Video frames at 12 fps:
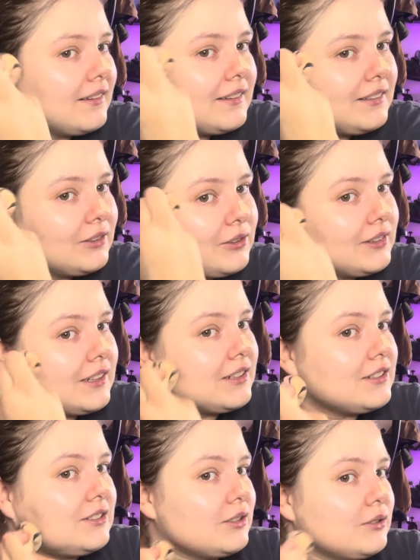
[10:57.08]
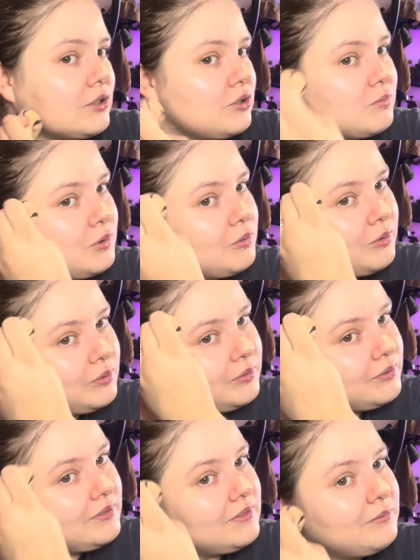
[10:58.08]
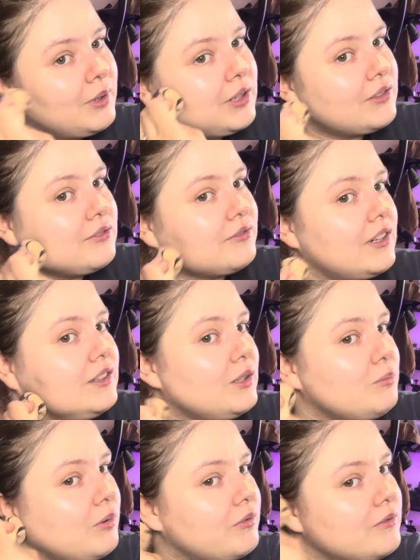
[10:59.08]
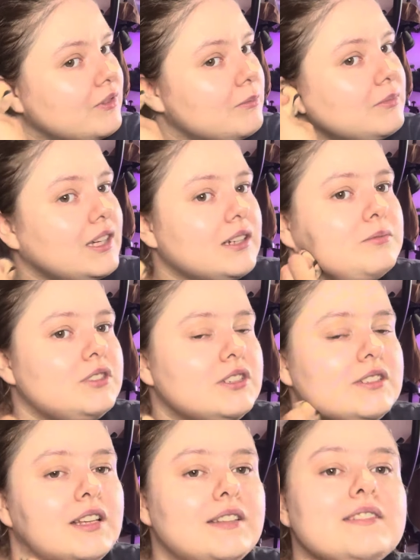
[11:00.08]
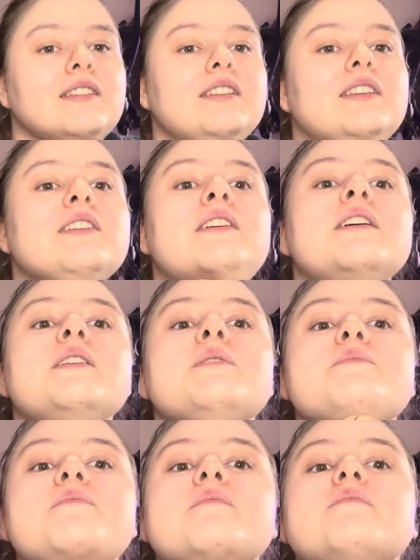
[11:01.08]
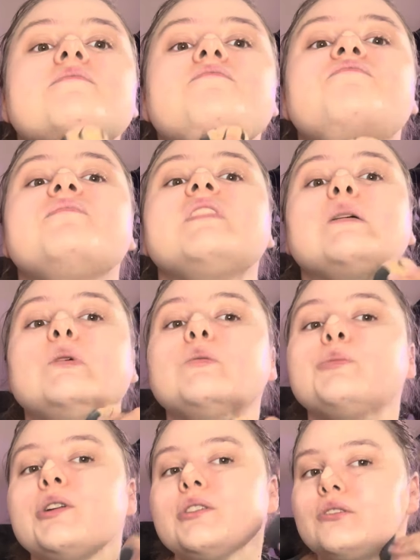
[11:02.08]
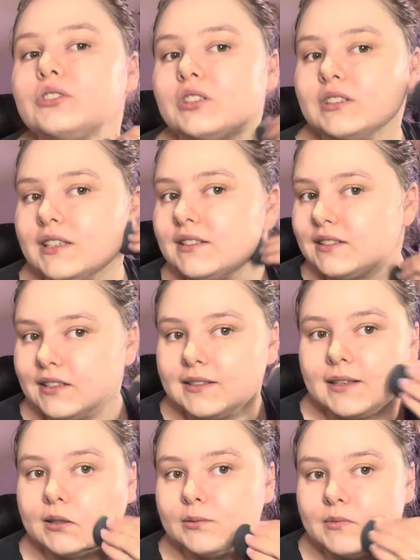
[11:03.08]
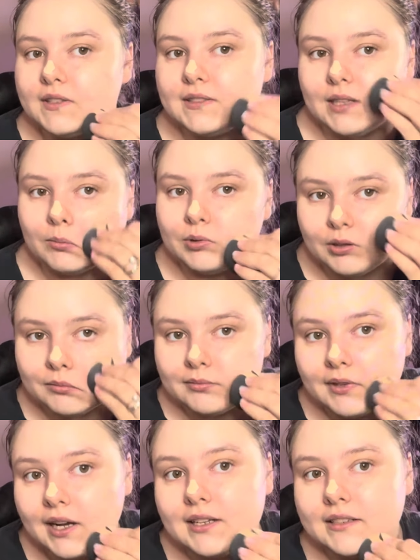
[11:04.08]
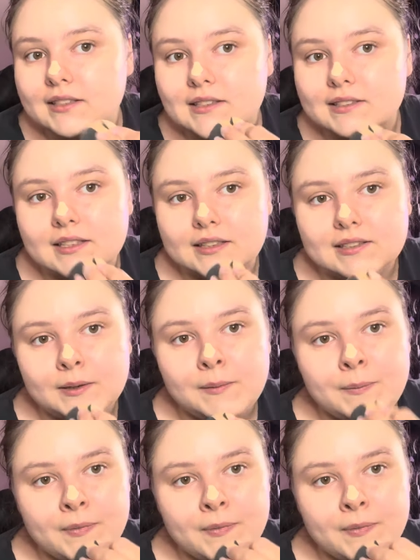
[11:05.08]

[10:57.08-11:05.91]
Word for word: No, także to też było bardzo fajne i powiem Wam, tak mi się tęskni, nam no, obojgu się tęskni za tą istebną, ale niestety